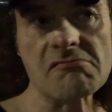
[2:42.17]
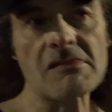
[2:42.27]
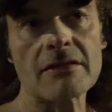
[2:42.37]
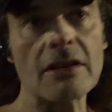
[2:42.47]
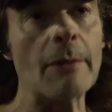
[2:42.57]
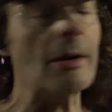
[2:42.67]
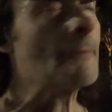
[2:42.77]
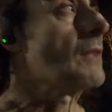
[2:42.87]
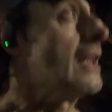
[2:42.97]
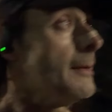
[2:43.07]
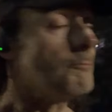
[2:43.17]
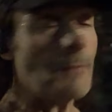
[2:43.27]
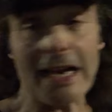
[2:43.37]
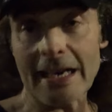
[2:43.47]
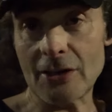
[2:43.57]
razonable.
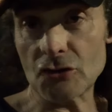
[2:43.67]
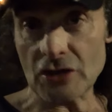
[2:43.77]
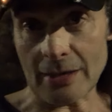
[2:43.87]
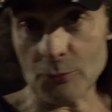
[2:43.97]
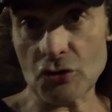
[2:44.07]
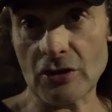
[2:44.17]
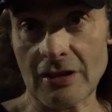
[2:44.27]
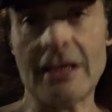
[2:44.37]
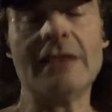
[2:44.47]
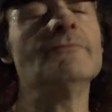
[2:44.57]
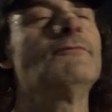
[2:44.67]
Para que nos hagamos una idea,